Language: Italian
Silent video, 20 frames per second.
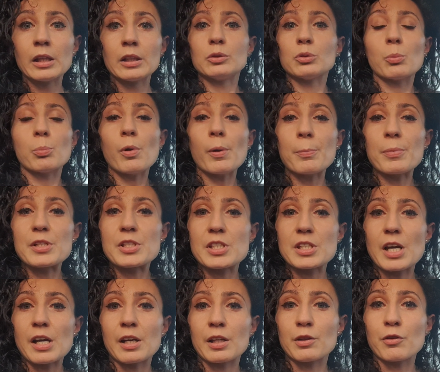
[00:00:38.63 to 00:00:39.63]
Non puoi
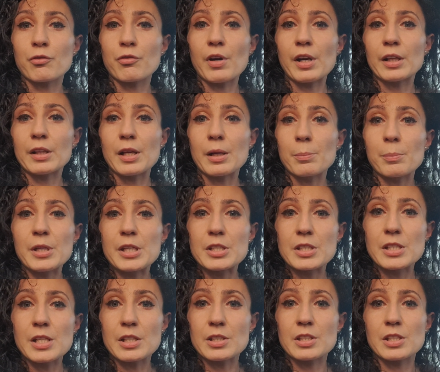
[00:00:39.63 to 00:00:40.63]
pensare di fare del
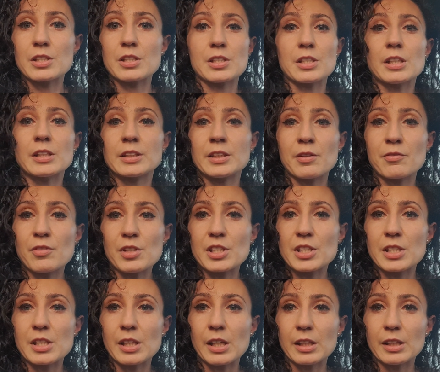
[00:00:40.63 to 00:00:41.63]
business senza
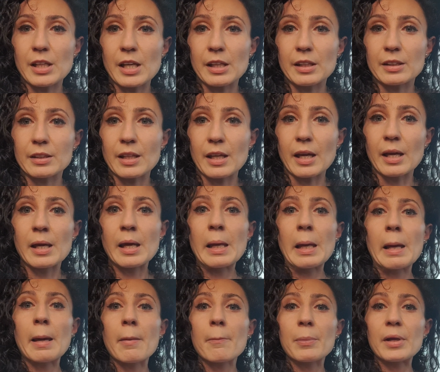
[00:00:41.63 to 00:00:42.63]
investire niente,
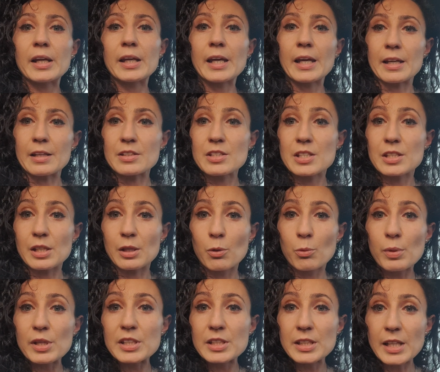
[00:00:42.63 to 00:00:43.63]
perché se
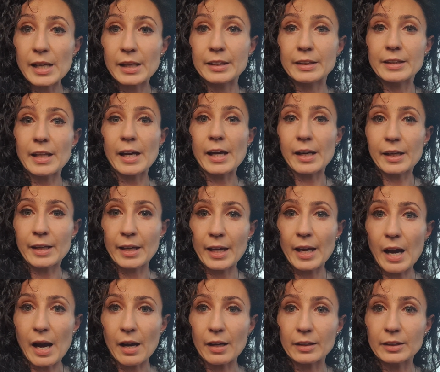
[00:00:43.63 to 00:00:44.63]
questa è l'idea che
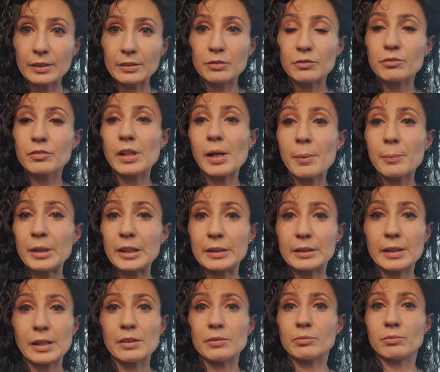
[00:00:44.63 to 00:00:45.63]
hai,
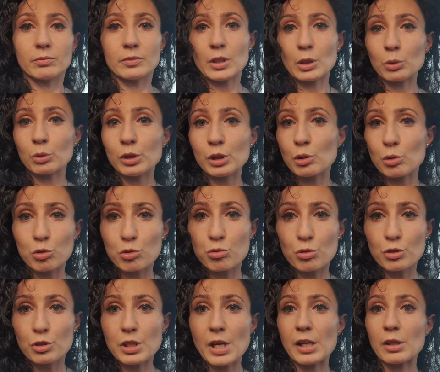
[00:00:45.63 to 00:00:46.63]
veramente, te lo dico
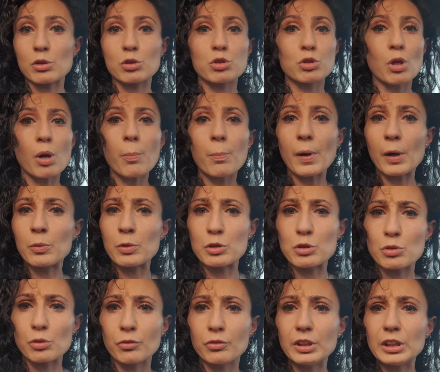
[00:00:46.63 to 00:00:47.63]
sul serio, stoppa
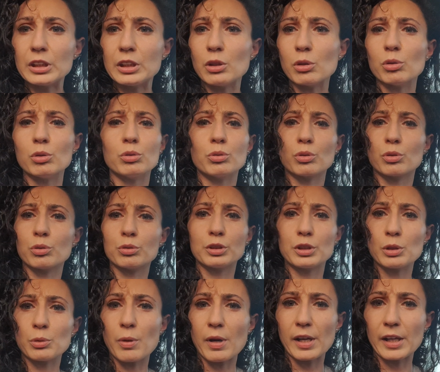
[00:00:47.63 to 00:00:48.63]
questo video, non
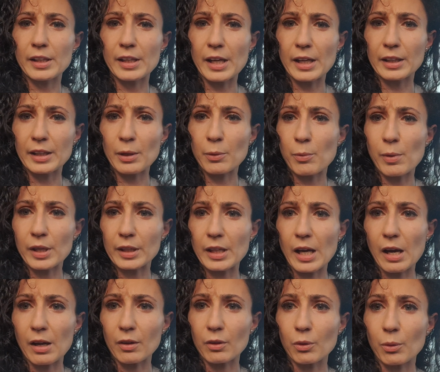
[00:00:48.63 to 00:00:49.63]
continuare neanche a
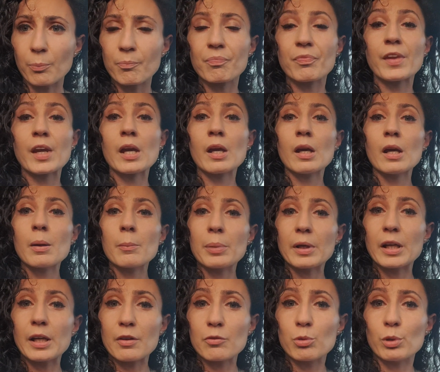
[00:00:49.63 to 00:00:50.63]
guardarlo,
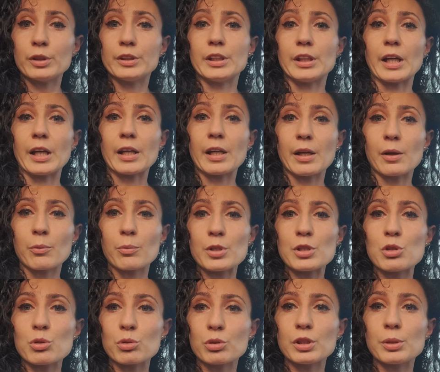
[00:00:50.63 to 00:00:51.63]
perché vuol dire che
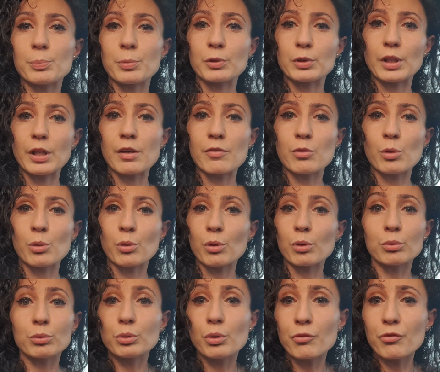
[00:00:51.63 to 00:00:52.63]
questo tipo di
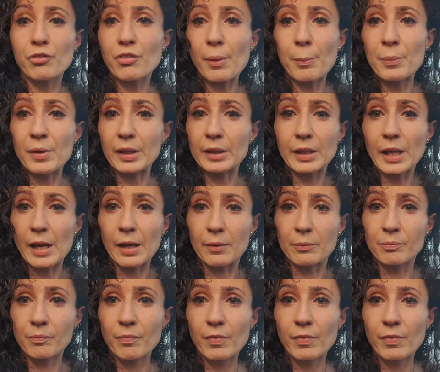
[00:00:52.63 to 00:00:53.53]
lavoro non fa per te.